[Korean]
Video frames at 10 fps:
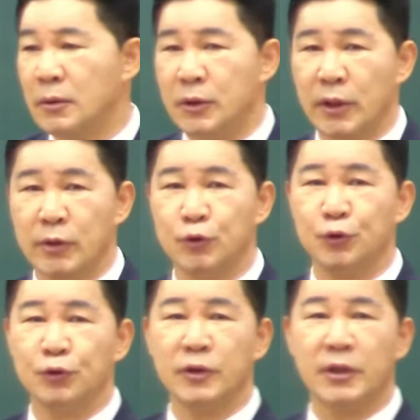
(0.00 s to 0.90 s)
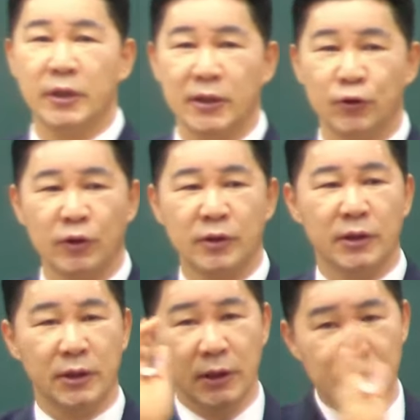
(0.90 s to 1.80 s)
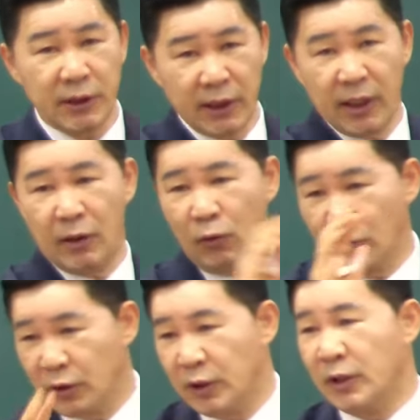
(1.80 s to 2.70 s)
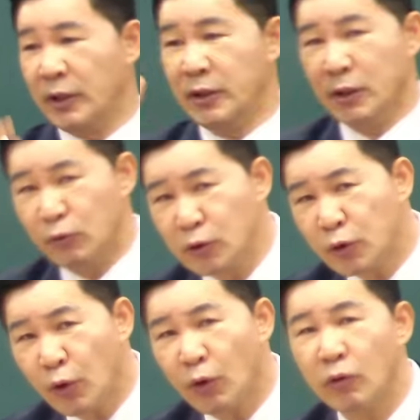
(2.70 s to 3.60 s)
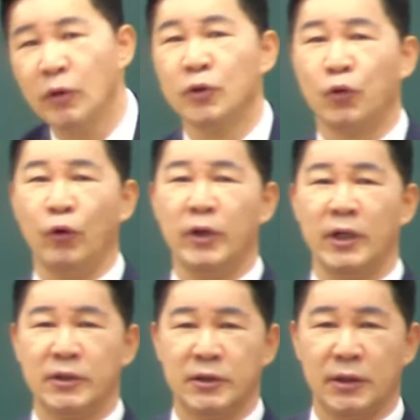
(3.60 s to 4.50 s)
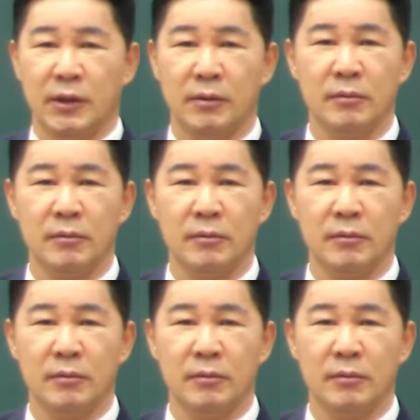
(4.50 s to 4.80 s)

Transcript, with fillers: 예수 그리스도는 어제나 오늘이나 영원토록 동일하시니라.